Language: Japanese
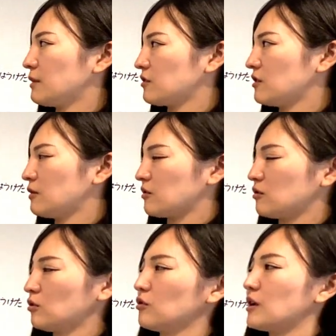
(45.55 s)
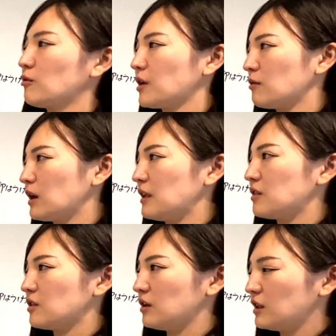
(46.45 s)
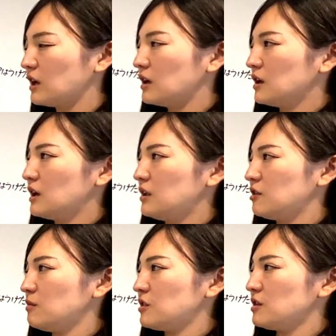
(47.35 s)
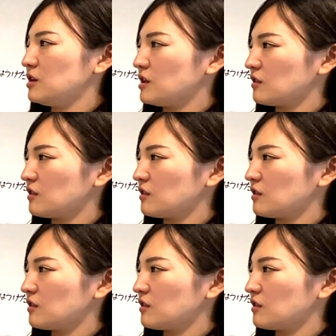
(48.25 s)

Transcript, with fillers: すればするほど手応えを感じていて、地道に